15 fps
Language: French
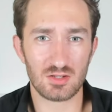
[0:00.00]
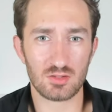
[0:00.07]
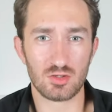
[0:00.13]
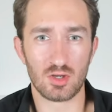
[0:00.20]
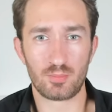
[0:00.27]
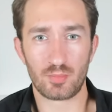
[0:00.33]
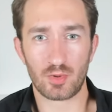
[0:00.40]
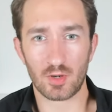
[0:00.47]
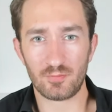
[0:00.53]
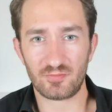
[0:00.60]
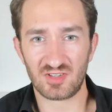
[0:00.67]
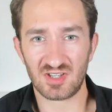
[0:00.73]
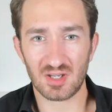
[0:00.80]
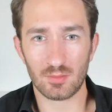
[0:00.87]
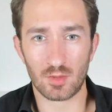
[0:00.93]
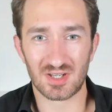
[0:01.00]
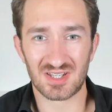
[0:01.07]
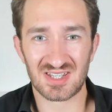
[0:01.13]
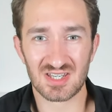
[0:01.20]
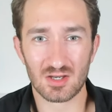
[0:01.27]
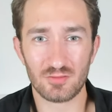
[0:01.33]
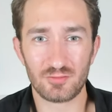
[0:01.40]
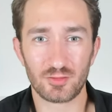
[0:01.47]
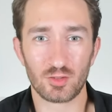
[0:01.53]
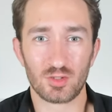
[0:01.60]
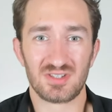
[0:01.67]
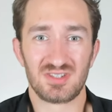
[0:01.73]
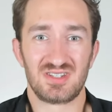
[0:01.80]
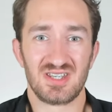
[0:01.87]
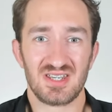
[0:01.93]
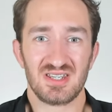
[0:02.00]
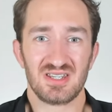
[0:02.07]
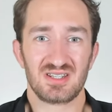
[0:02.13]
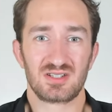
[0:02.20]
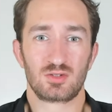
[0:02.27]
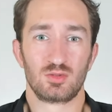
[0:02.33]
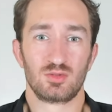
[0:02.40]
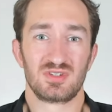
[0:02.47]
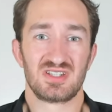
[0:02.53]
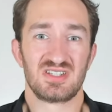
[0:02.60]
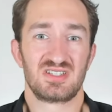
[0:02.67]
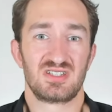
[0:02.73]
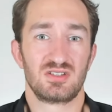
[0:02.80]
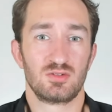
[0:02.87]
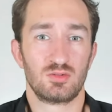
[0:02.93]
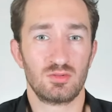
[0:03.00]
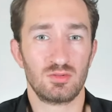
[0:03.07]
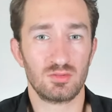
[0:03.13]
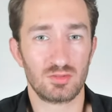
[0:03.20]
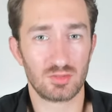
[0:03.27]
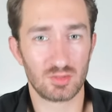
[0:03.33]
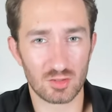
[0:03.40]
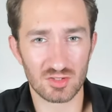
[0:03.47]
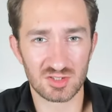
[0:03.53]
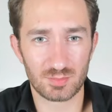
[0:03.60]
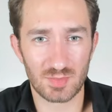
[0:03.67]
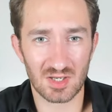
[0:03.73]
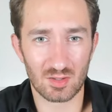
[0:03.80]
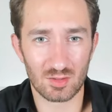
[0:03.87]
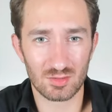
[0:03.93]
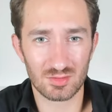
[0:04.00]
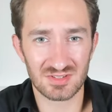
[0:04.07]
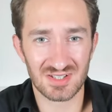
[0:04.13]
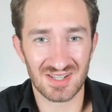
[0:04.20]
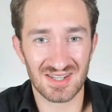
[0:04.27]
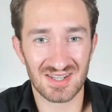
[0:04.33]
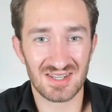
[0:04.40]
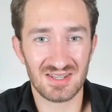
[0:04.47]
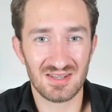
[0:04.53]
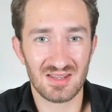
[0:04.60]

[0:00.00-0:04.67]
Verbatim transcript: une propre firme qui offre des conditions transparentes et